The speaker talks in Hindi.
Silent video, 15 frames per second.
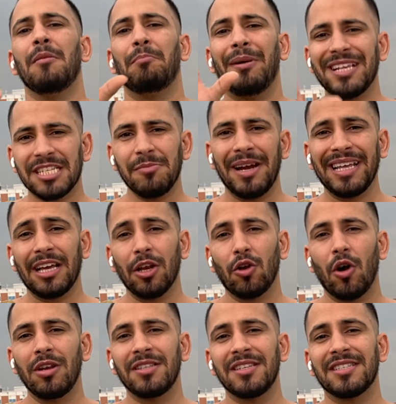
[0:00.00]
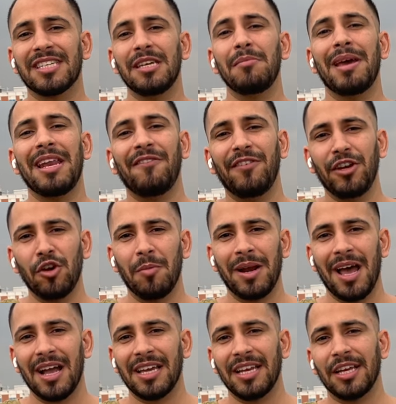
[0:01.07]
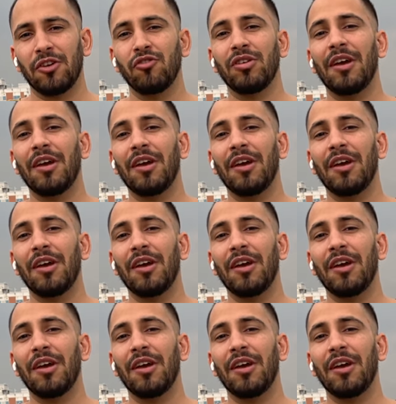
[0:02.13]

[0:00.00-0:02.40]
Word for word: बेस्ट मेडिकल कॉलेजेस की मैंने वीडियो बना के रखी हुई